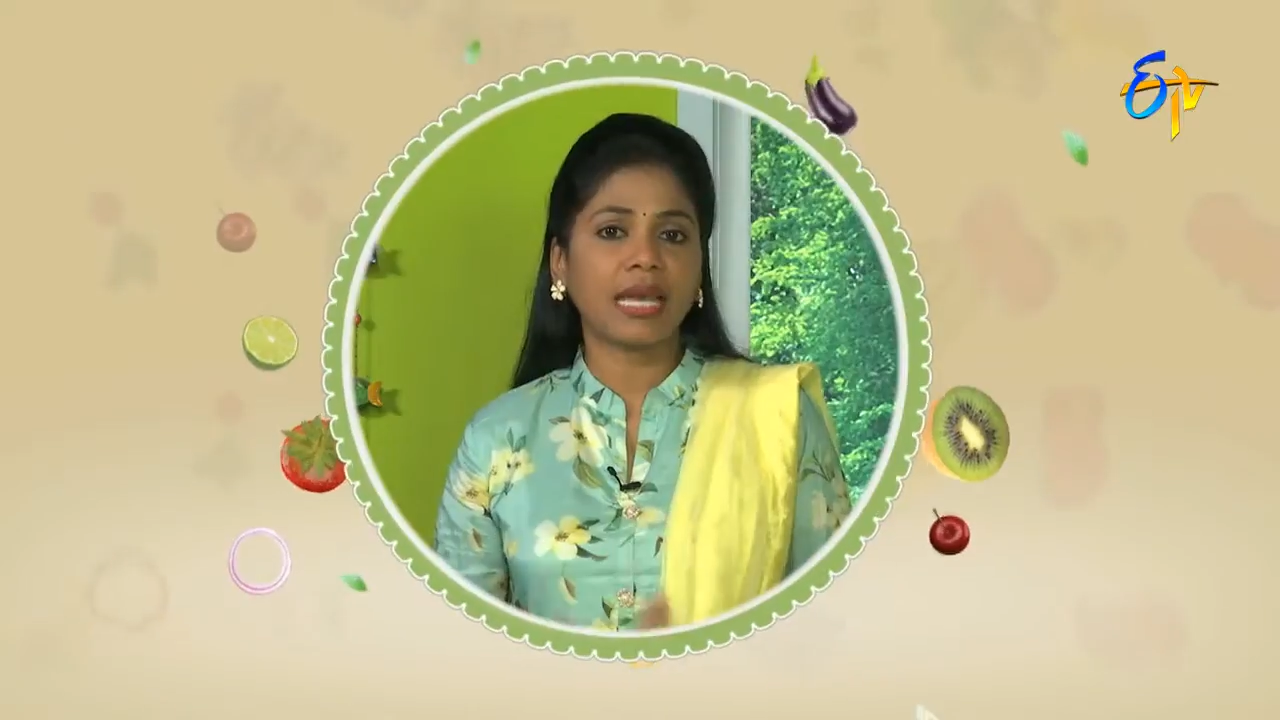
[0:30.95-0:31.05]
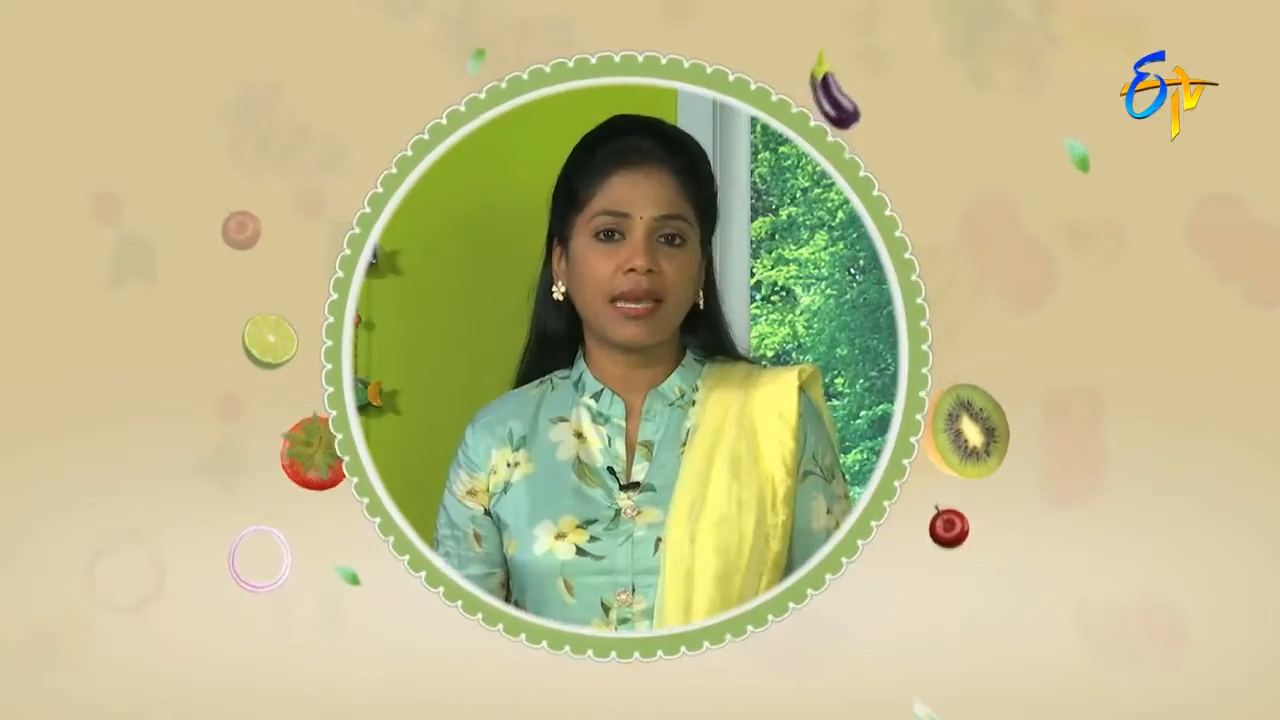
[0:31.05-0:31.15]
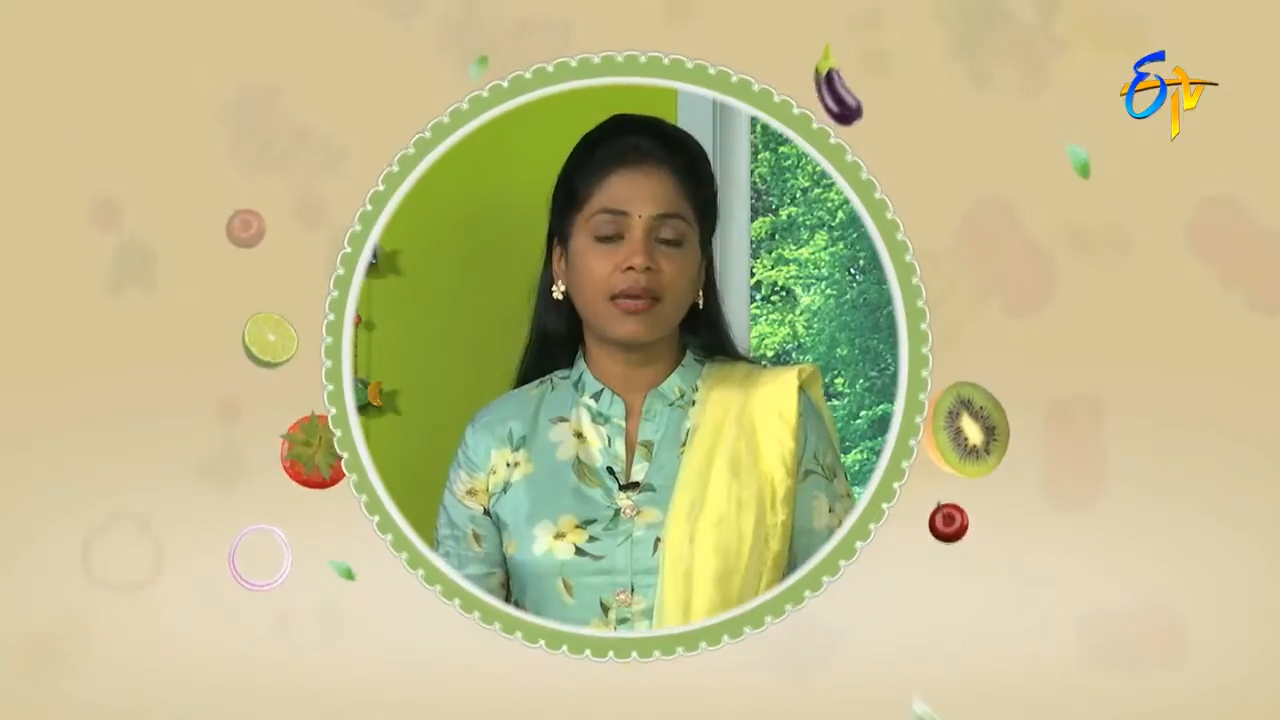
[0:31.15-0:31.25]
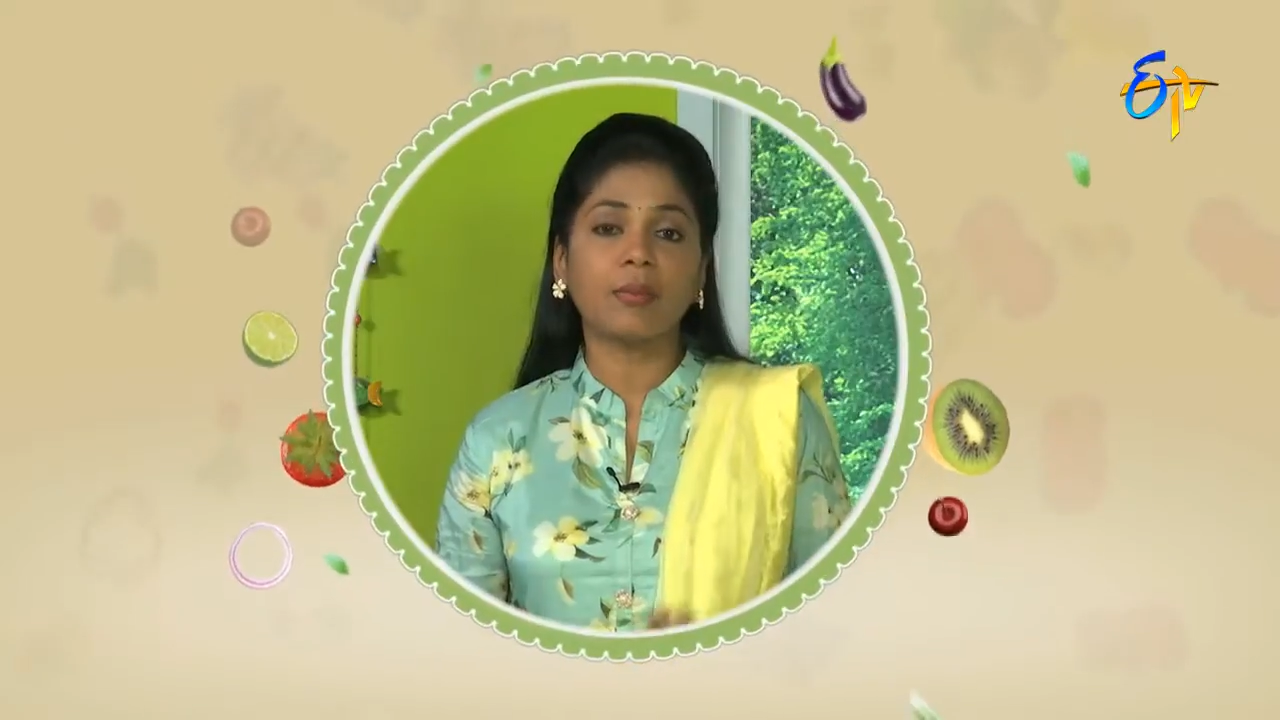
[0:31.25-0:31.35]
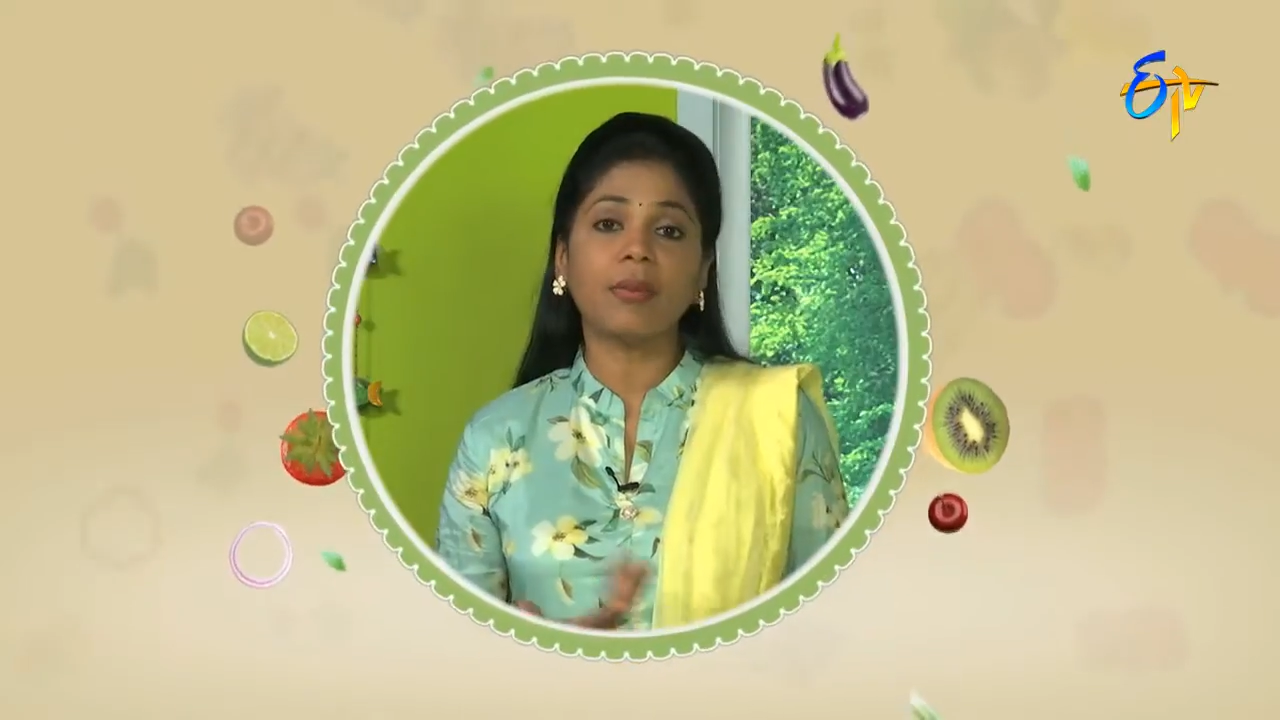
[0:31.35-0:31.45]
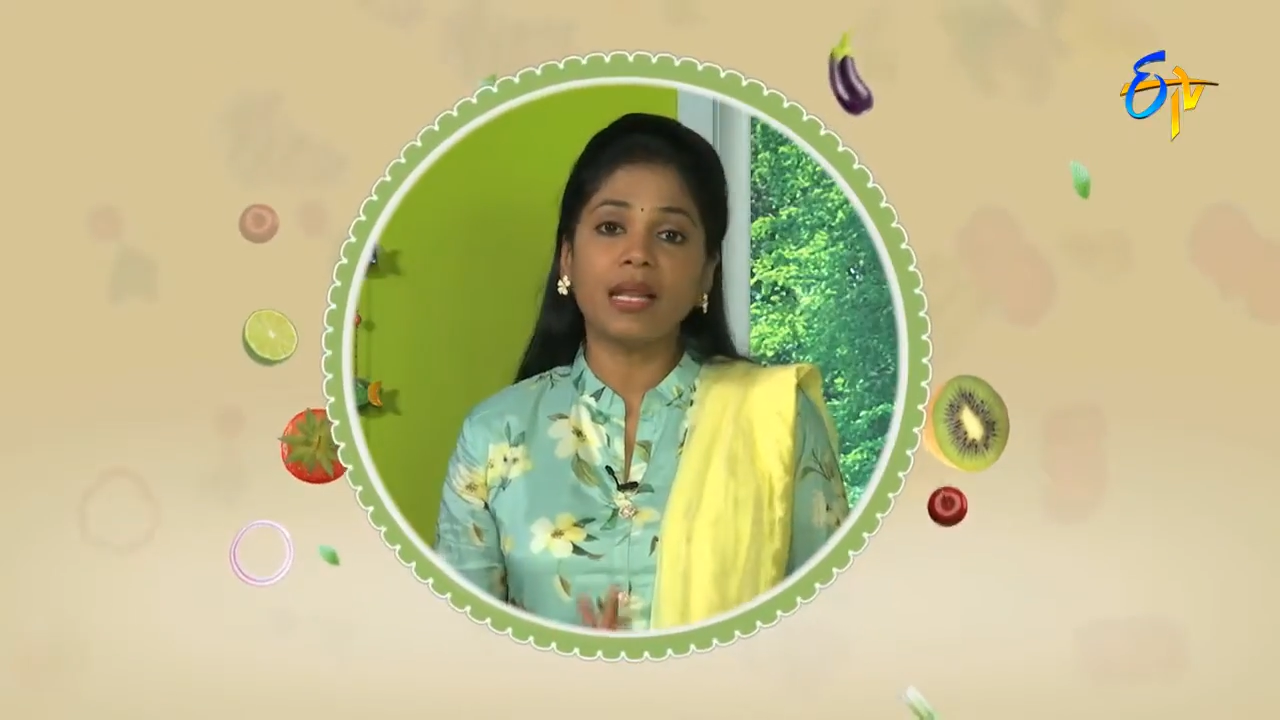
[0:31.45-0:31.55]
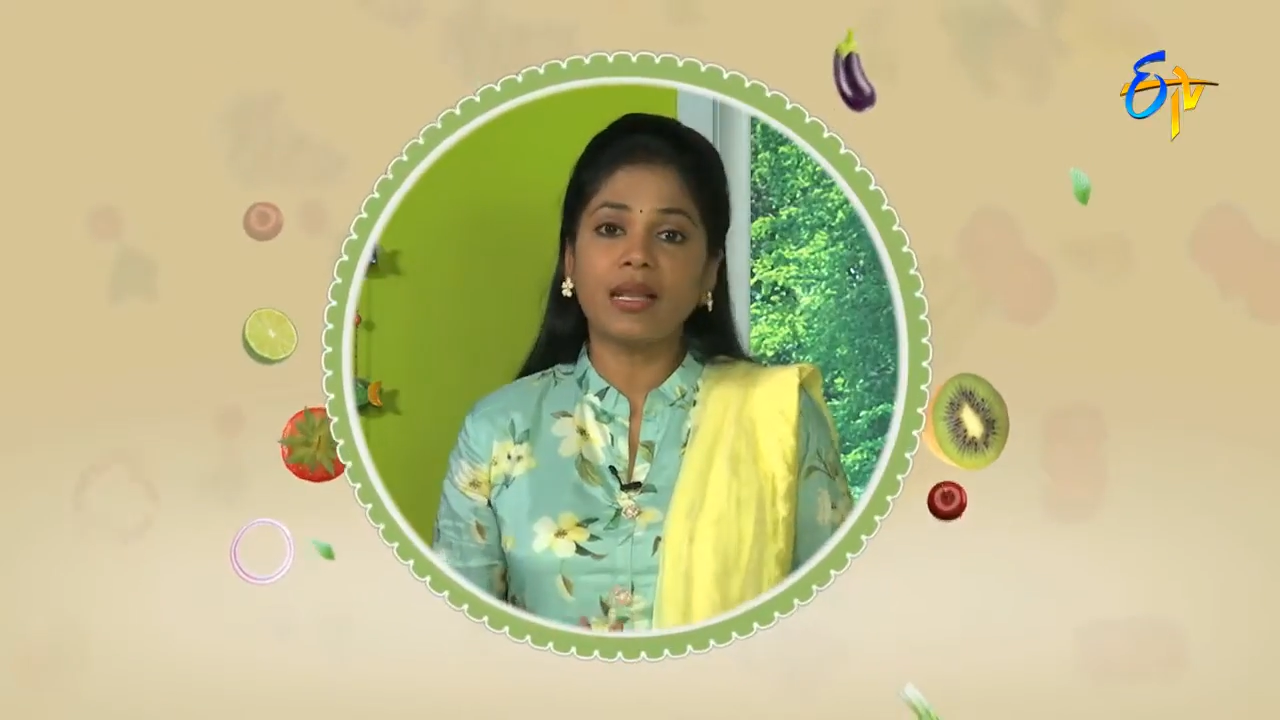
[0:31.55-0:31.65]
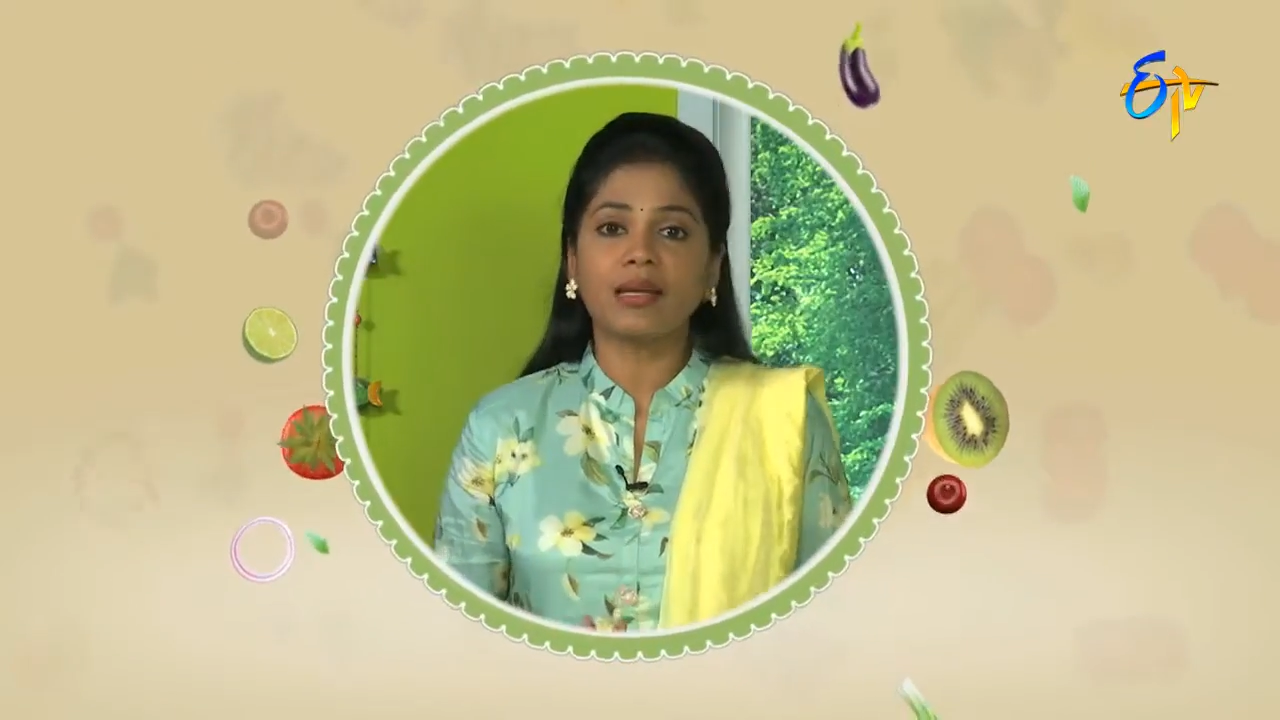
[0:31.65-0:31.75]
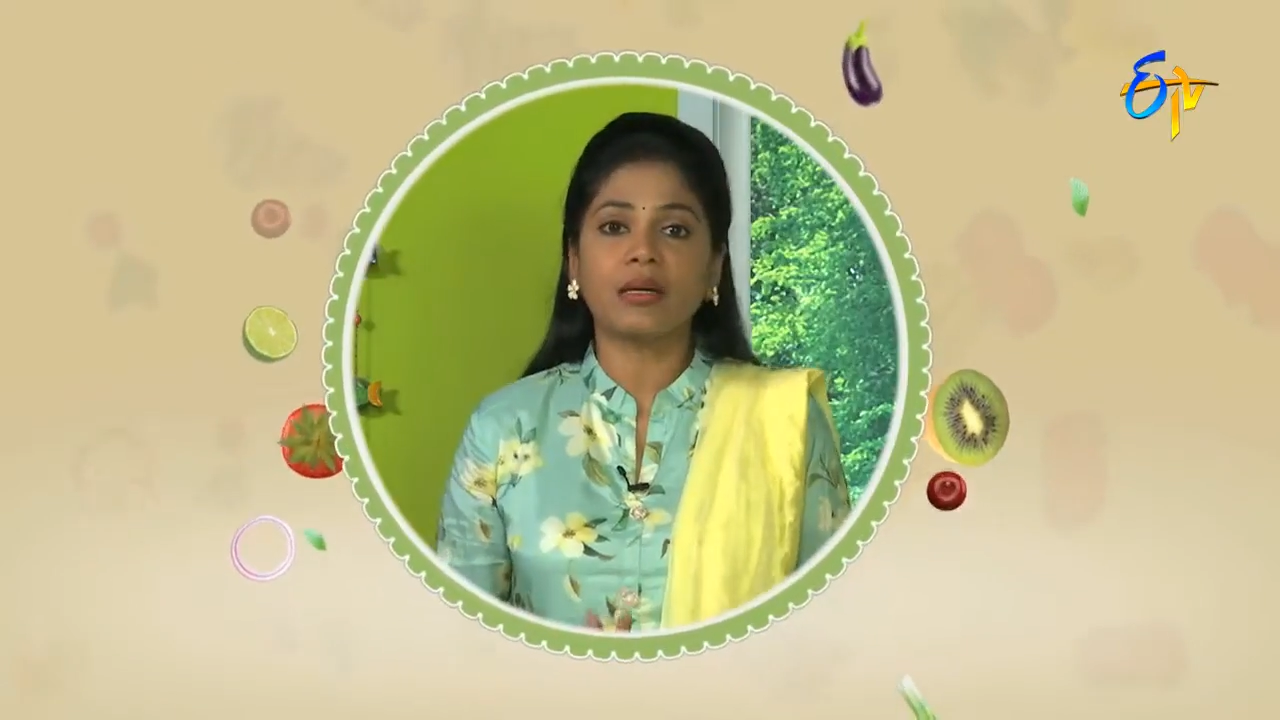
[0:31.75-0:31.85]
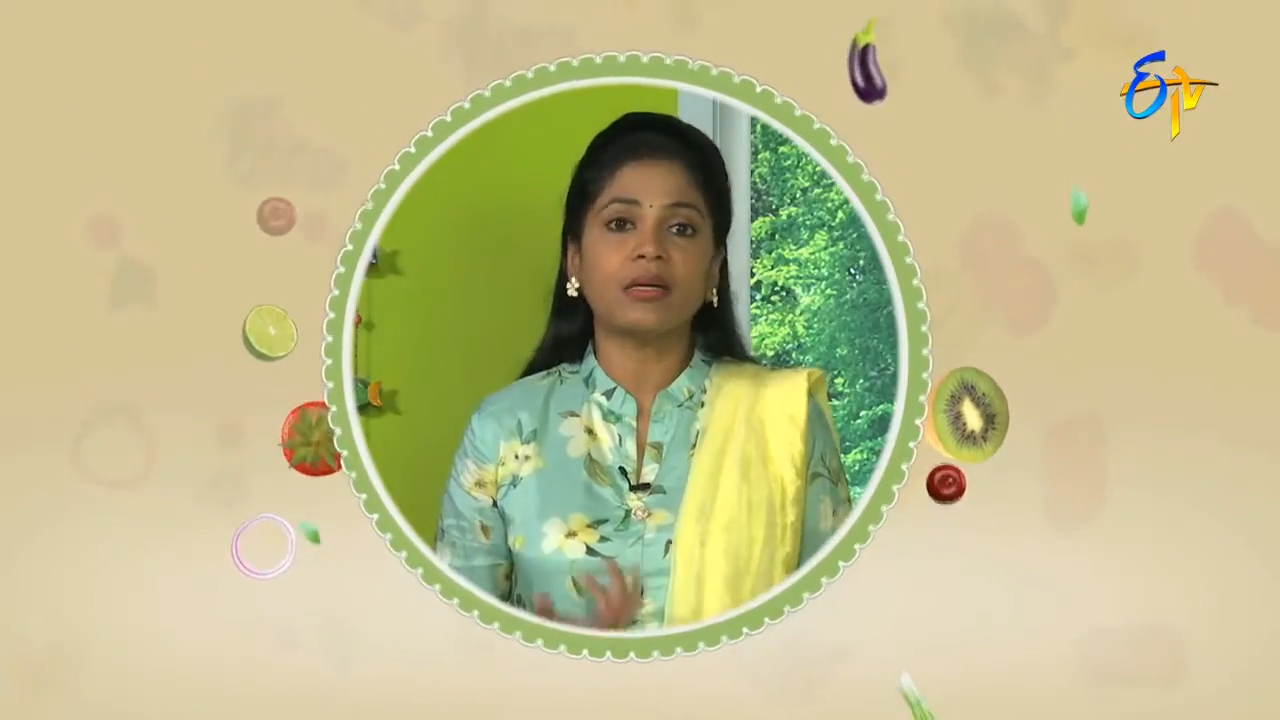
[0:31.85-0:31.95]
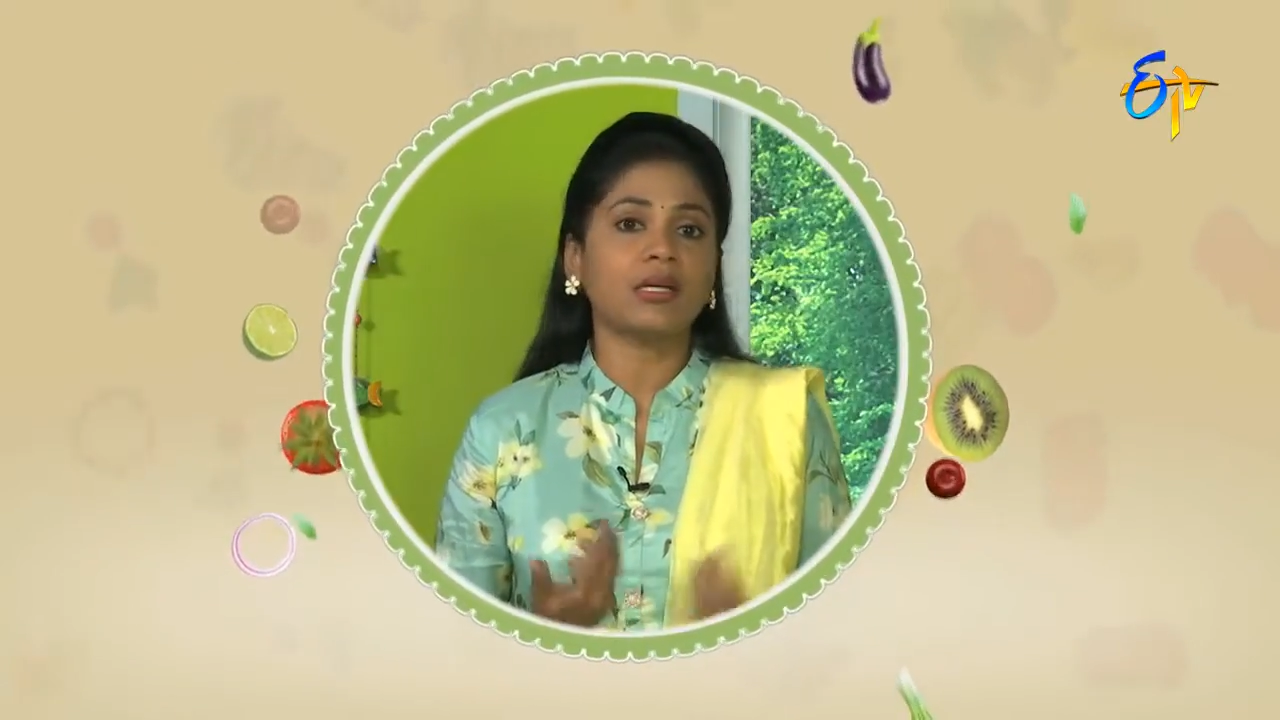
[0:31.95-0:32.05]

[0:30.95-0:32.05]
ఎగ్ మిల్క్